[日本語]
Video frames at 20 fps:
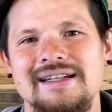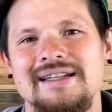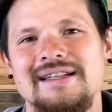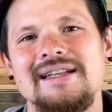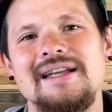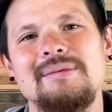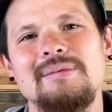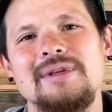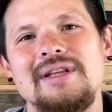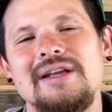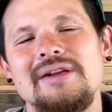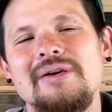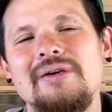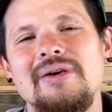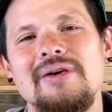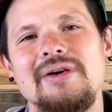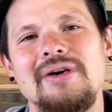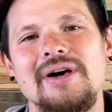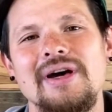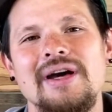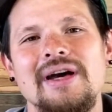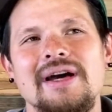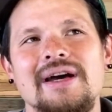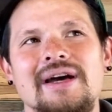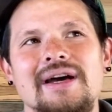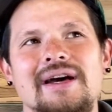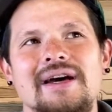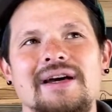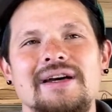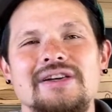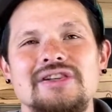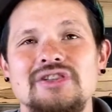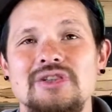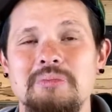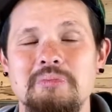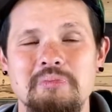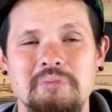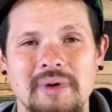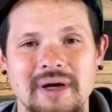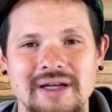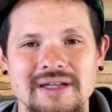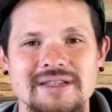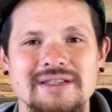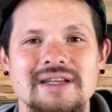ダビデの、えー、失敗、